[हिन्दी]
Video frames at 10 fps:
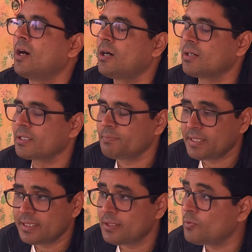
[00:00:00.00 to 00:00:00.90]
और
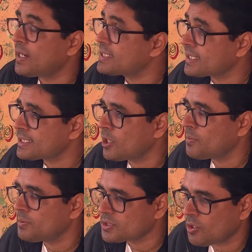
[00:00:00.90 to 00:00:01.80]
फिर वैश्य के
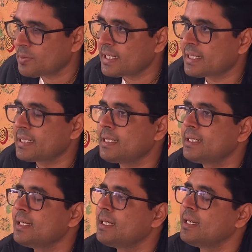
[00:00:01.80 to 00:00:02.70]
स्वभाव बताए गए
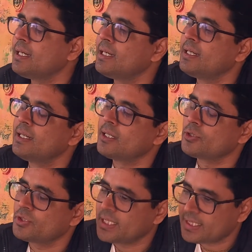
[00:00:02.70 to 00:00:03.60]
हैं
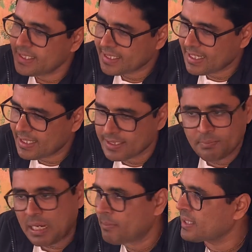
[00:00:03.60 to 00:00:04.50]
तो क्षत्रिय का
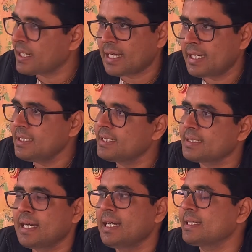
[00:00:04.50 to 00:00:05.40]
ब्राह्मण का कार्य
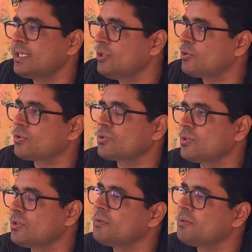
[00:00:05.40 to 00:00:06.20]
क्या है कि लोगों को